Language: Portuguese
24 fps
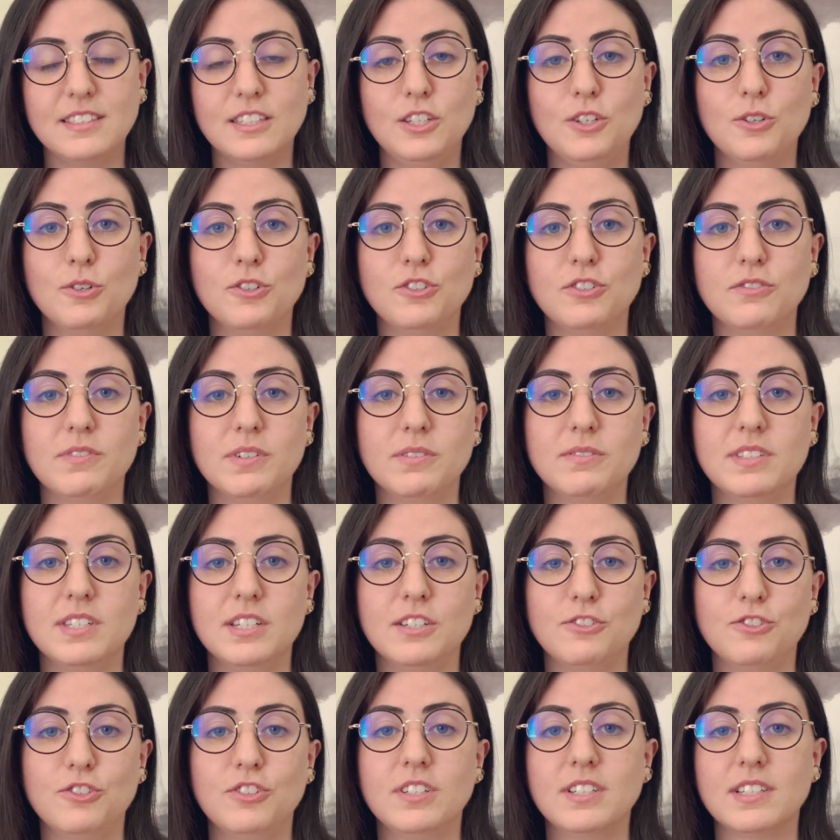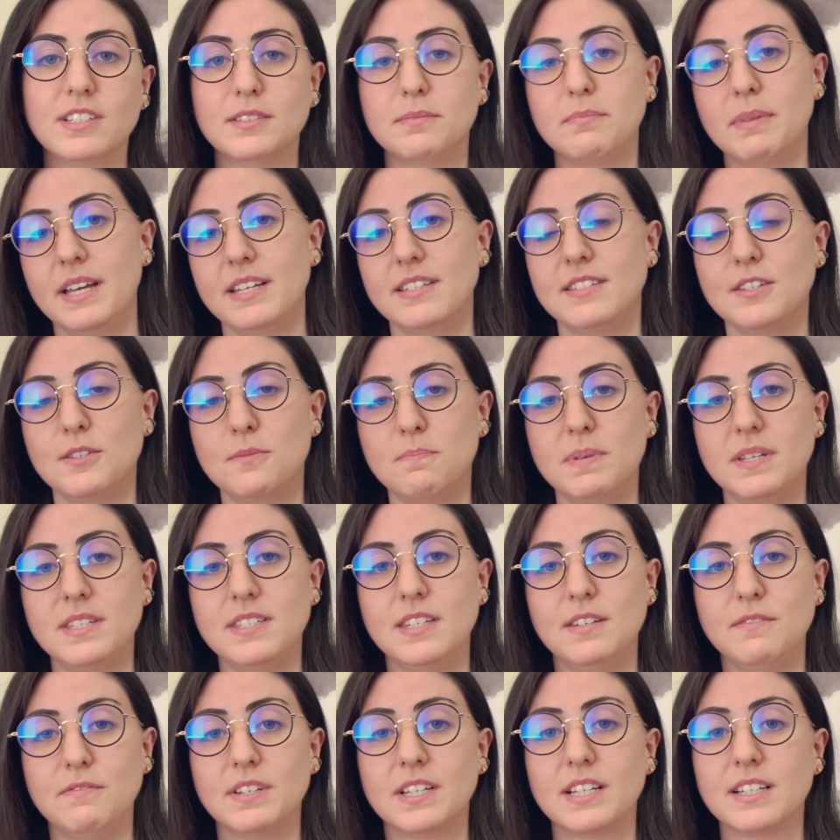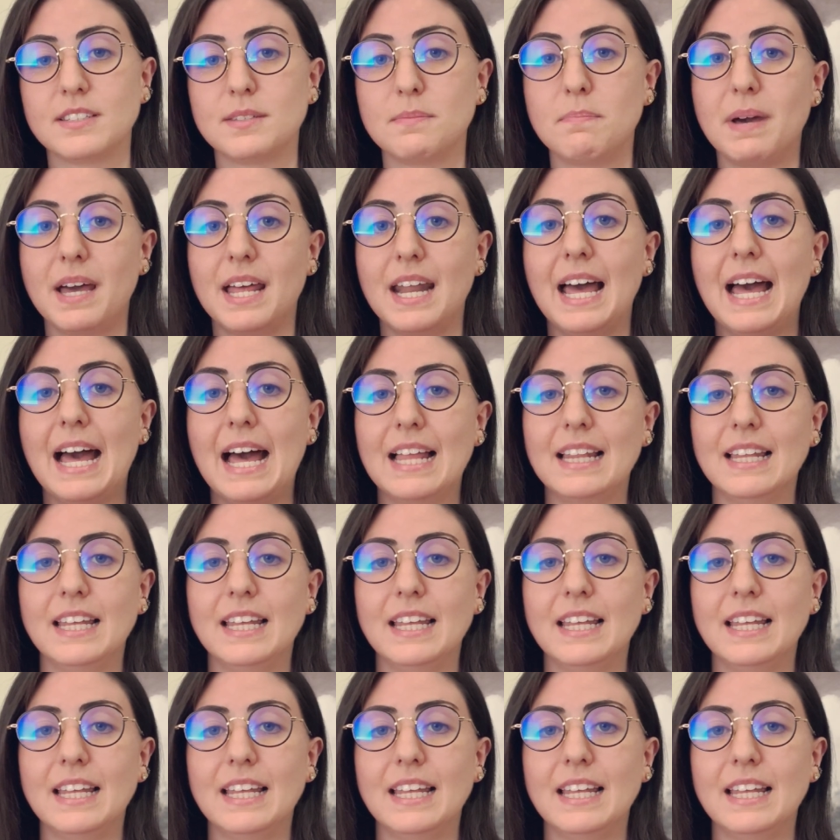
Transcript: e hoje vão ser dicas mais específicas para a